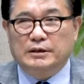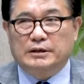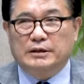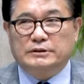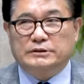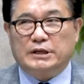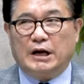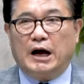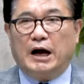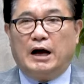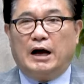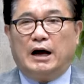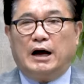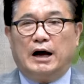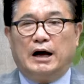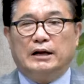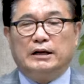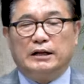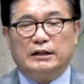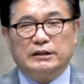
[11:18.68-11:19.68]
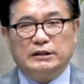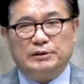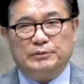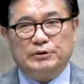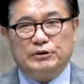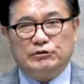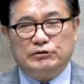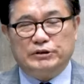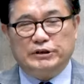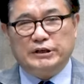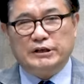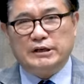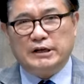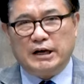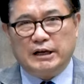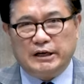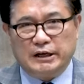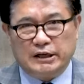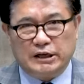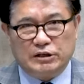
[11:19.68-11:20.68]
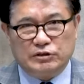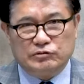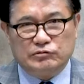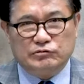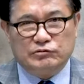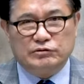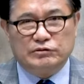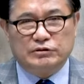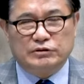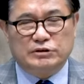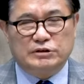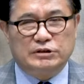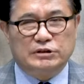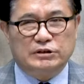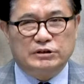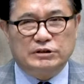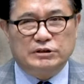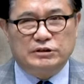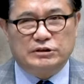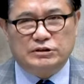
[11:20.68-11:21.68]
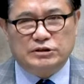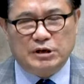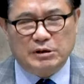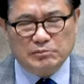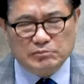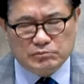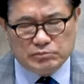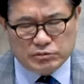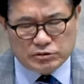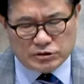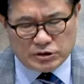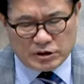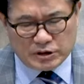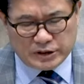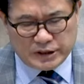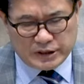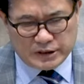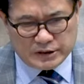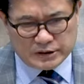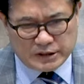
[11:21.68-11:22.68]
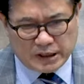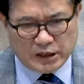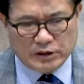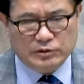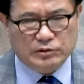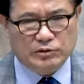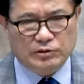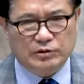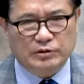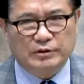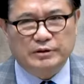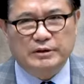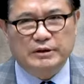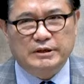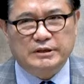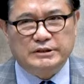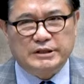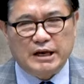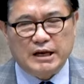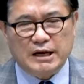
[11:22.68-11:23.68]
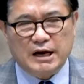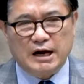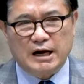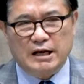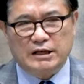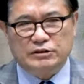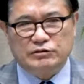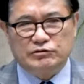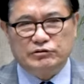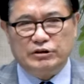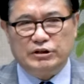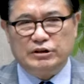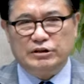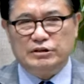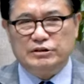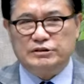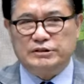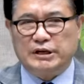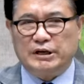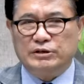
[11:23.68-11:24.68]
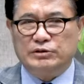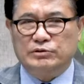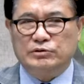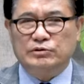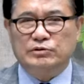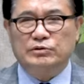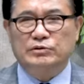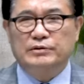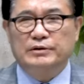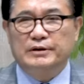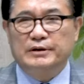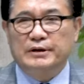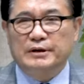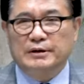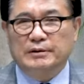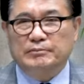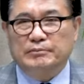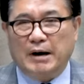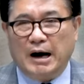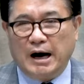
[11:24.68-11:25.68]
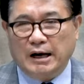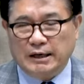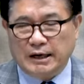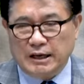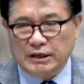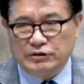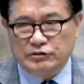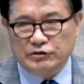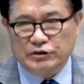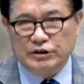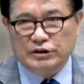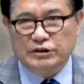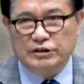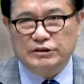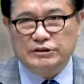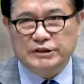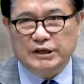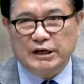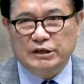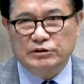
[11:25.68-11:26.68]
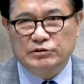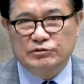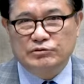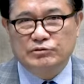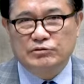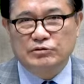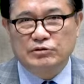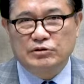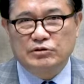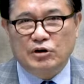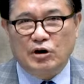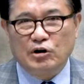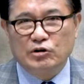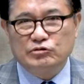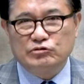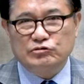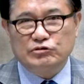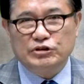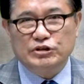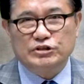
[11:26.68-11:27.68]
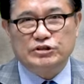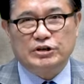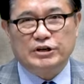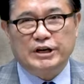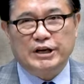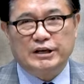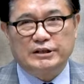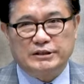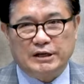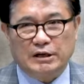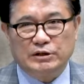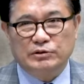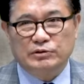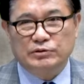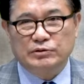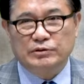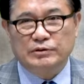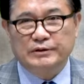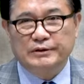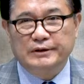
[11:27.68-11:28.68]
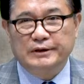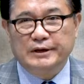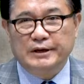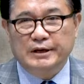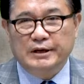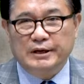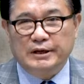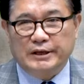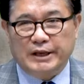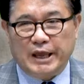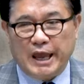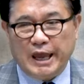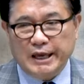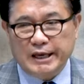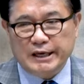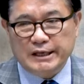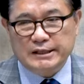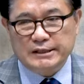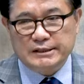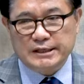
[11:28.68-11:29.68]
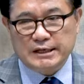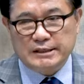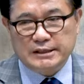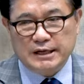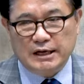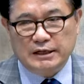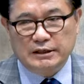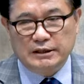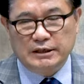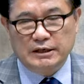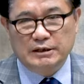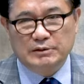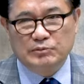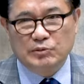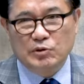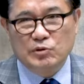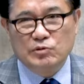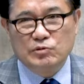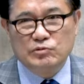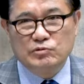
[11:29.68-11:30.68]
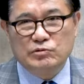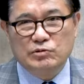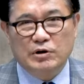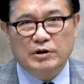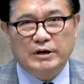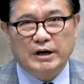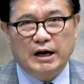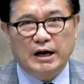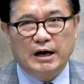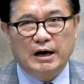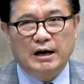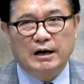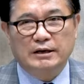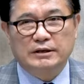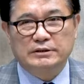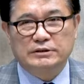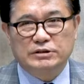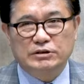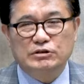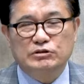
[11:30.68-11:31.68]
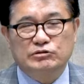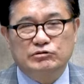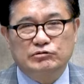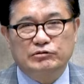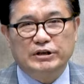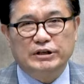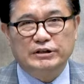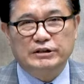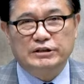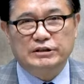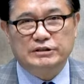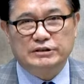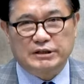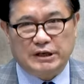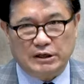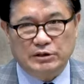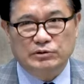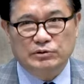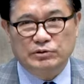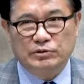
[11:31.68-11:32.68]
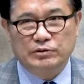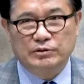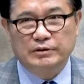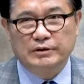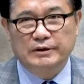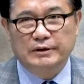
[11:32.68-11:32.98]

자, 하나님이 인간에게 준 그 천부적인 자유, 생각할 수 있는 자유, 말할 수 있는 자유, 거주 이전의 자유, 개인 재산을 모으거나 쓸 수 있는 자유,